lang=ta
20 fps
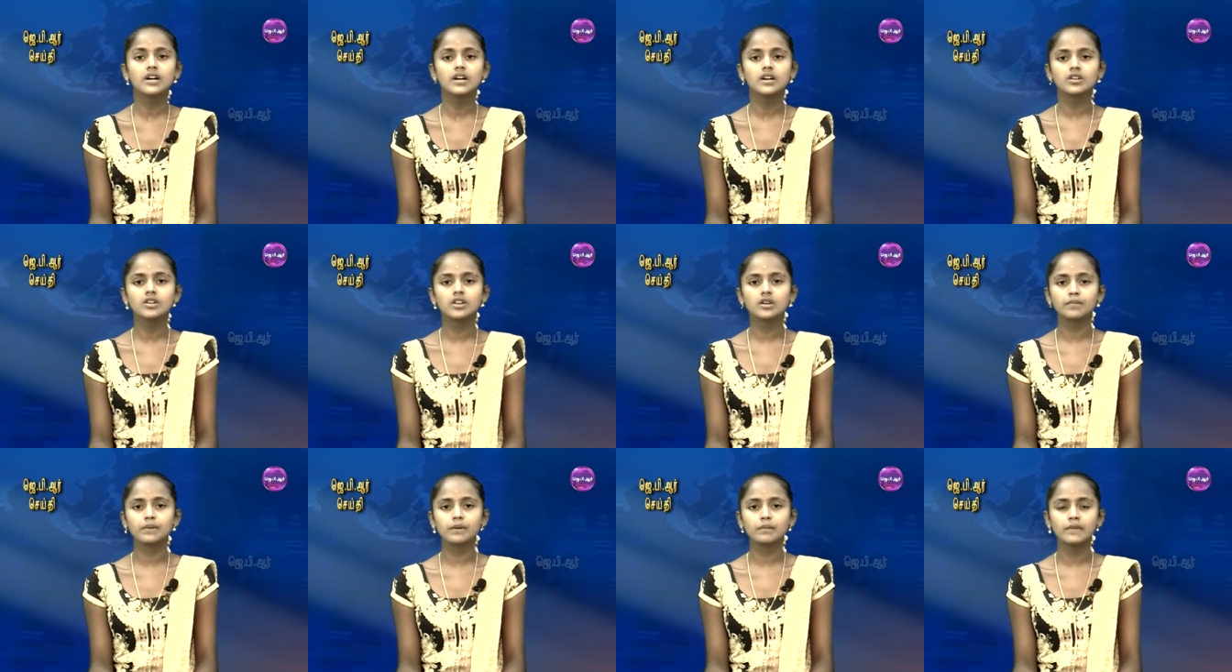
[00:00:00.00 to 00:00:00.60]

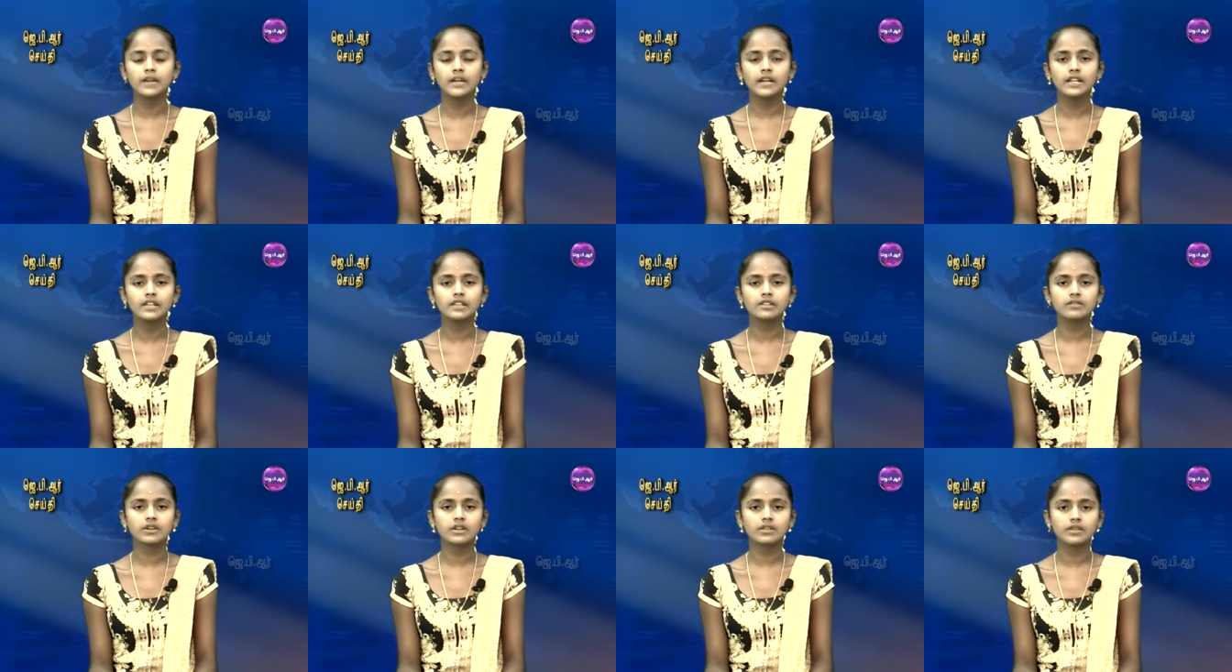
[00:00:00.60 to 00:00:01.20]
குழப்பம்
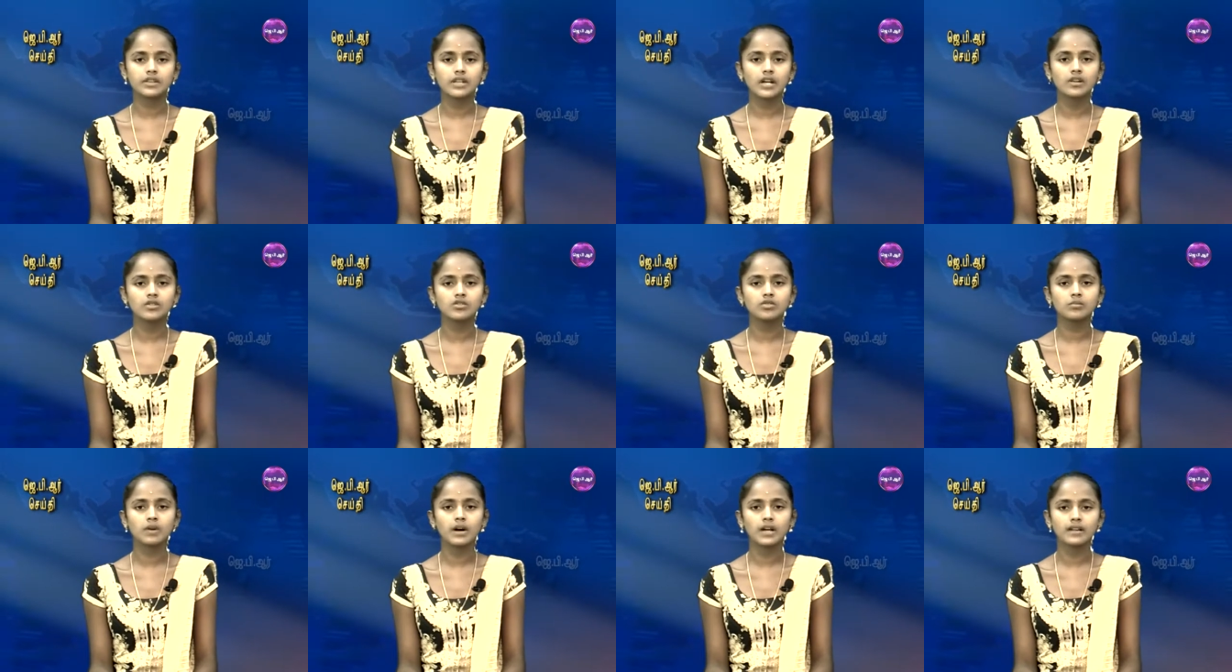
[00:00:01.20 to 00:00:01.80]
நீடித்து வருவதால்
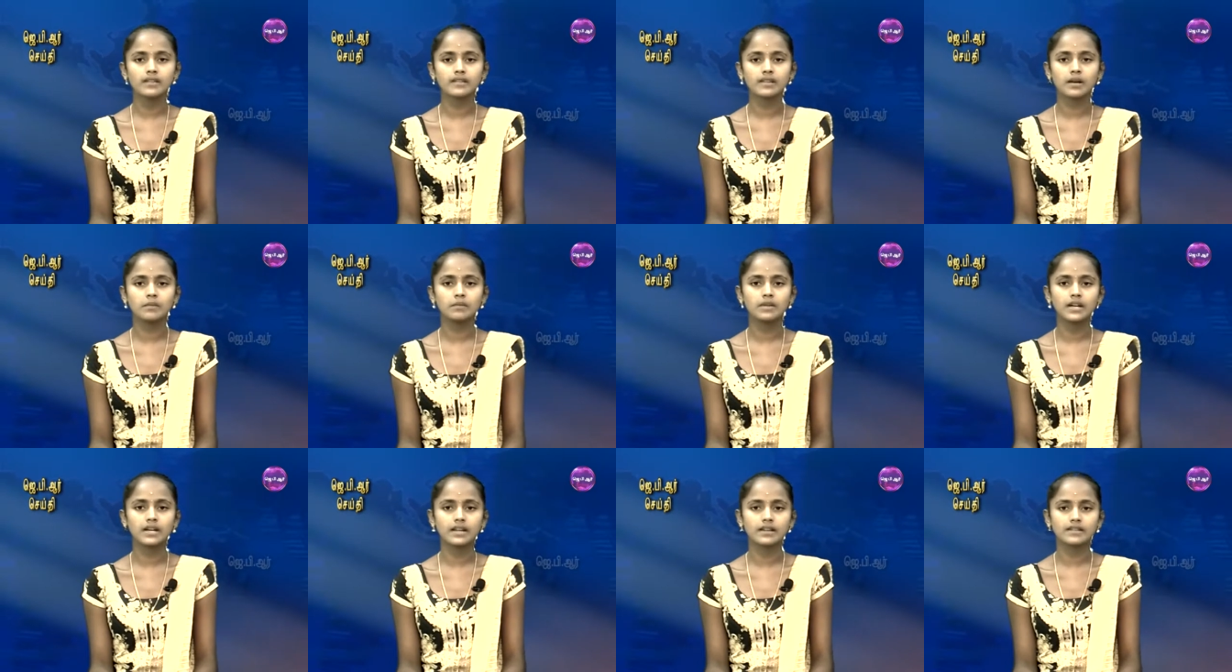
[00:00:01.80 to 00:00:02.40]

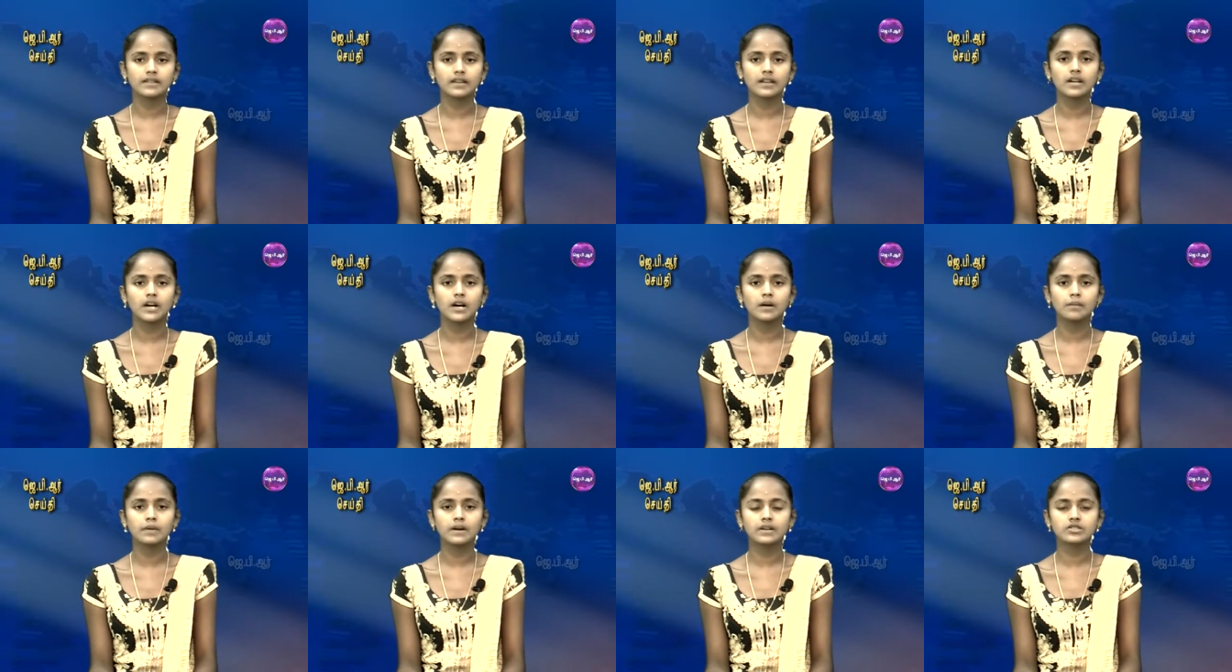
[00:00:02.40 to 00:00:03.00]
குமாரசாமி அரசை
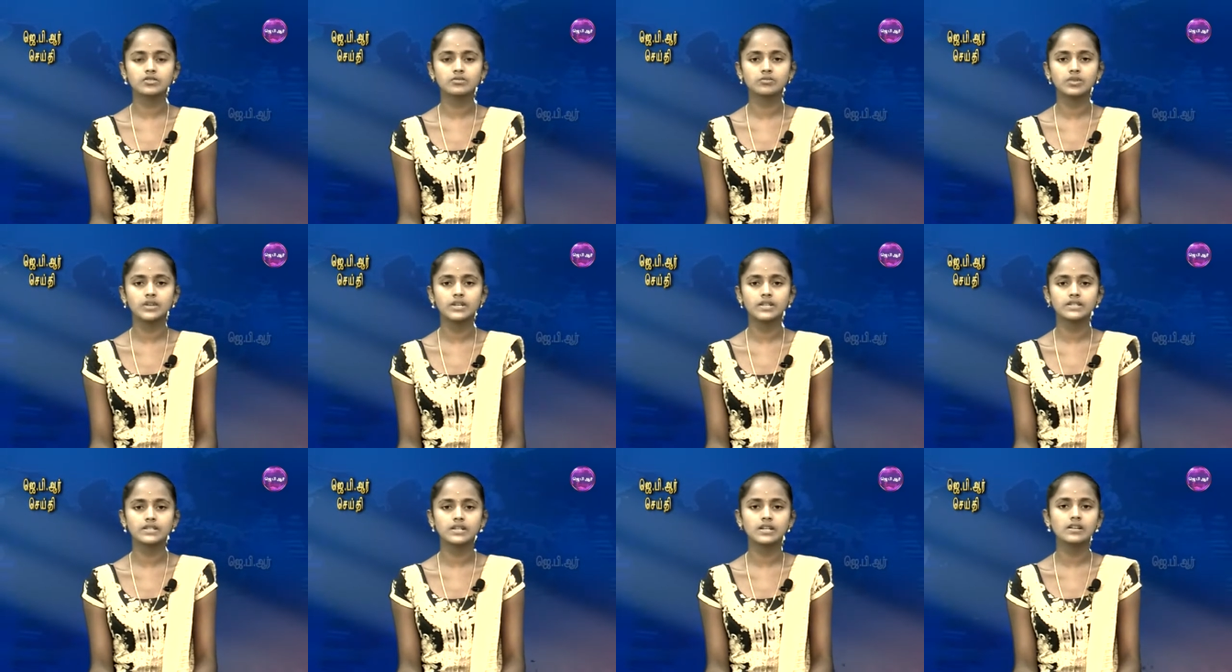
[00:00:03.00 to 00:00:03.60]
காப்பாற்றும்
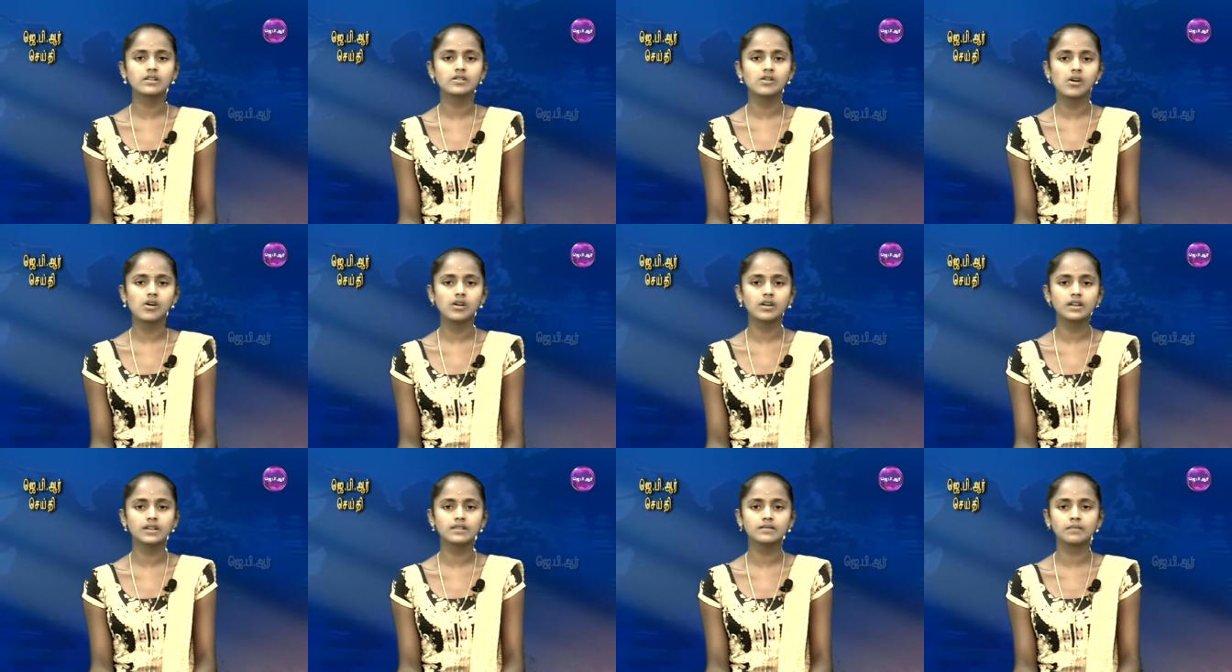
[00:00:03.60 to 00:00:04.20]
முயற்சியில்
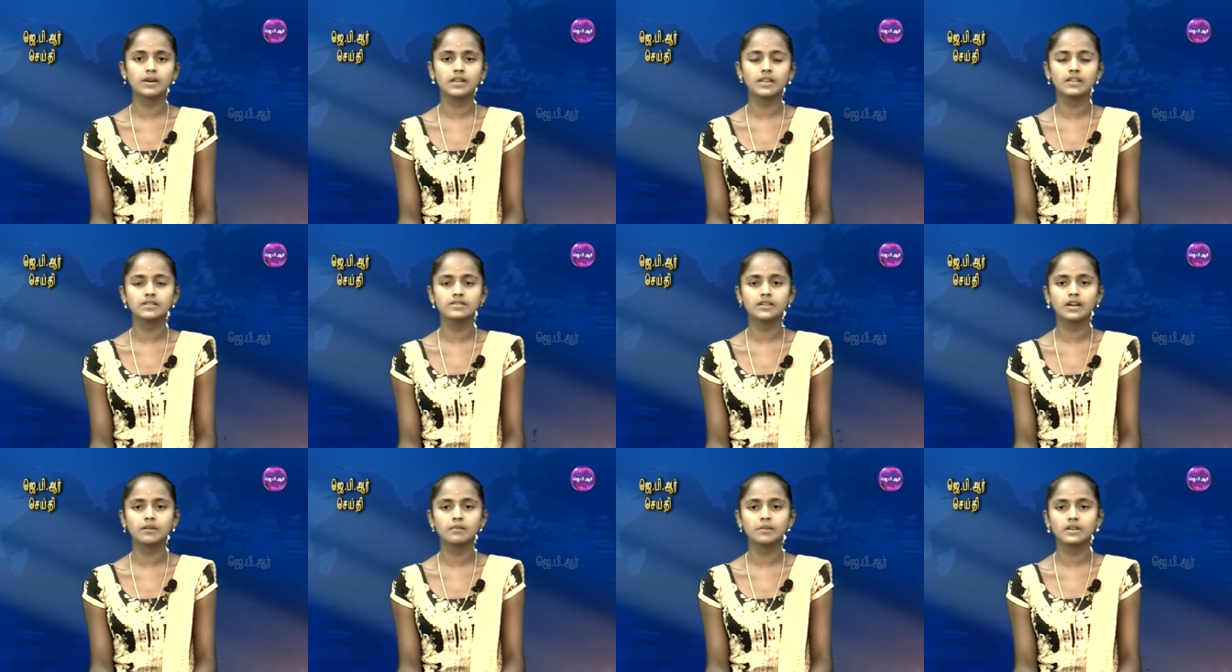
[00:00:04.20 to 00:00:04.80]
காங்கிரஸ்
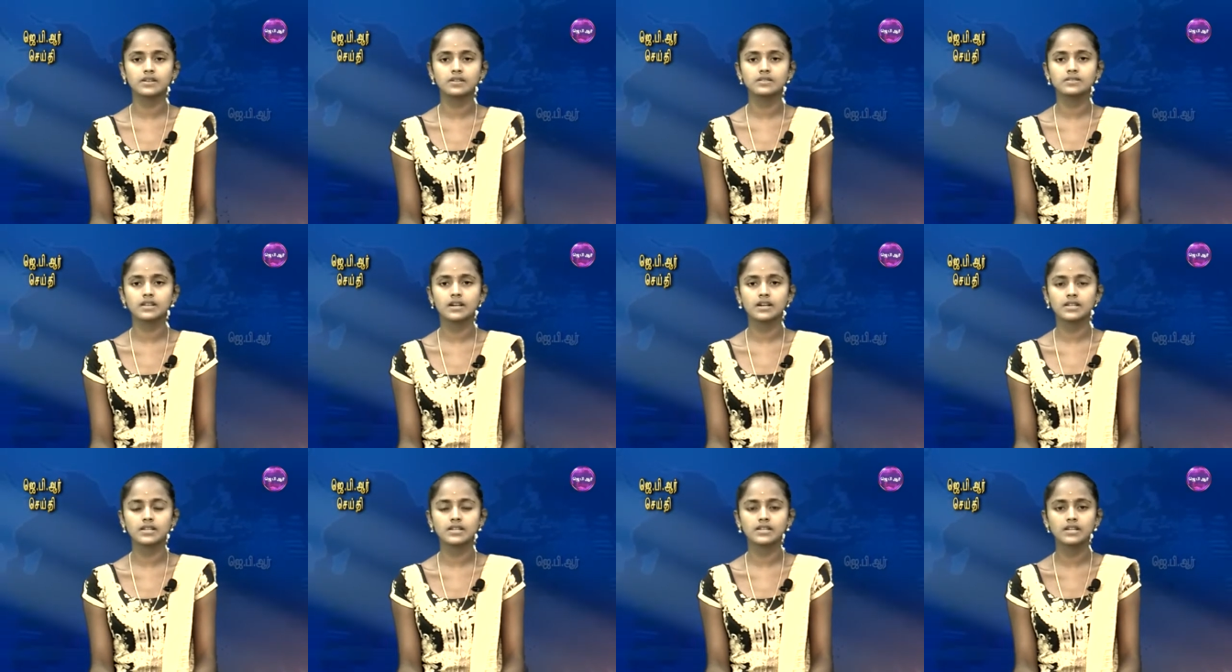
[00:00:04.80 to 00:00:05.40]
மதச்சார்பற்ற
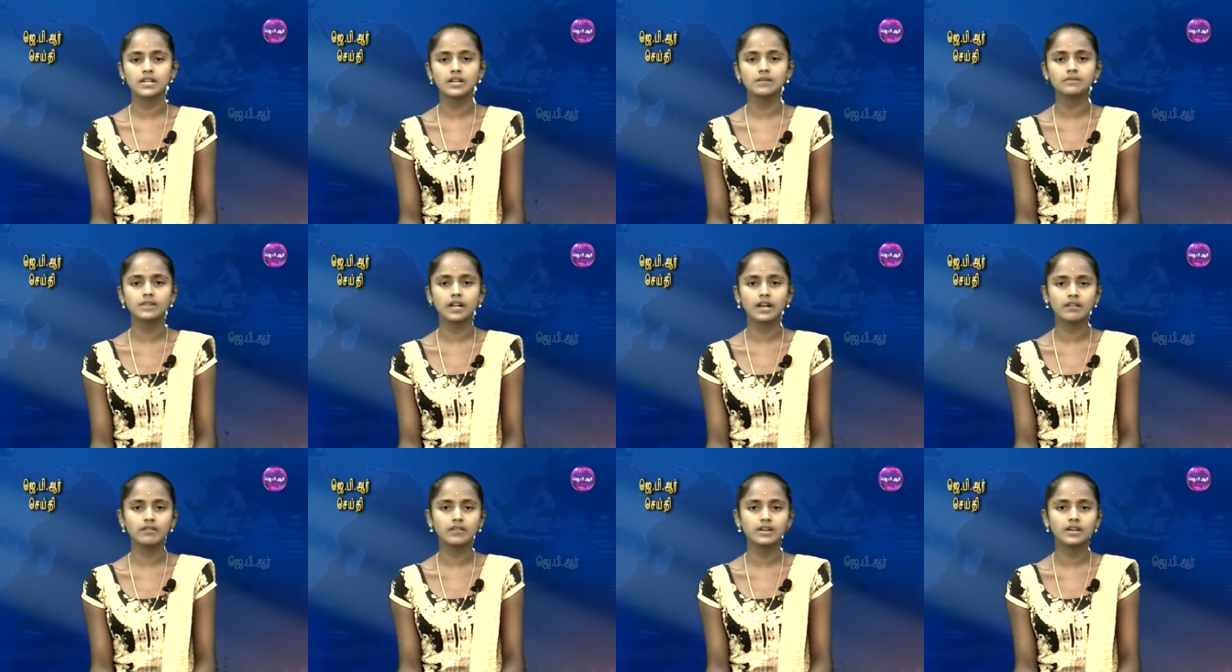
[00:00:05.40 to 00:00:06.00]
ஜனதா தளம்
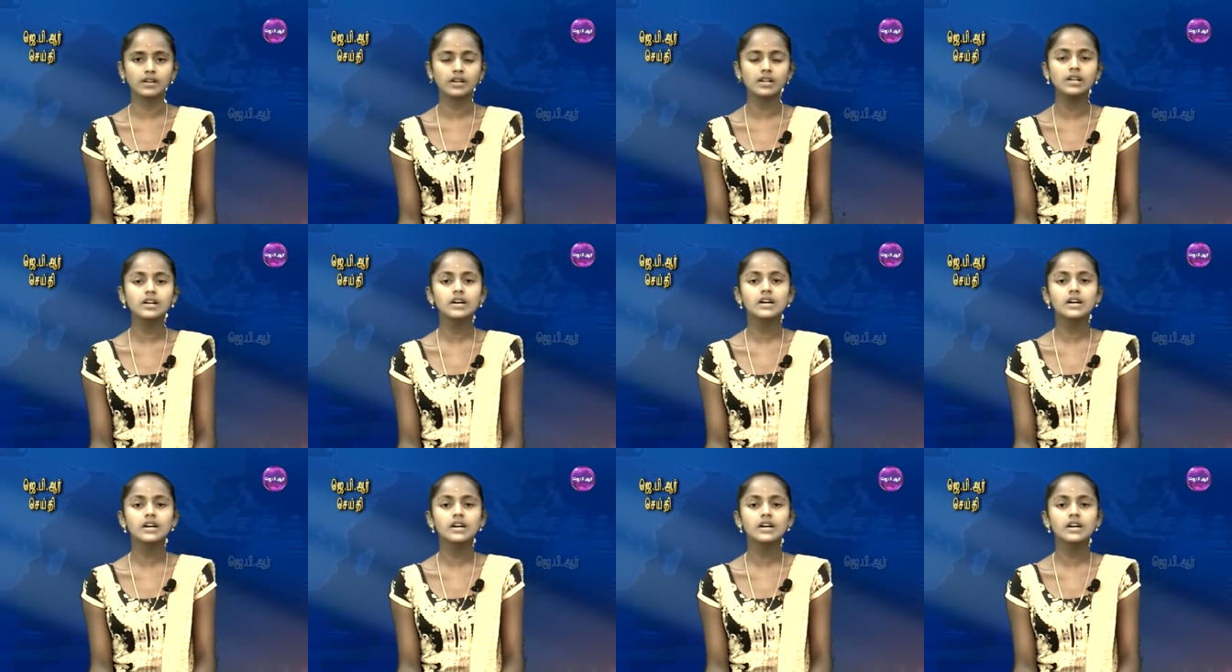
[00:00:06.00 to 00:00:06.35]
தலைவர்கள்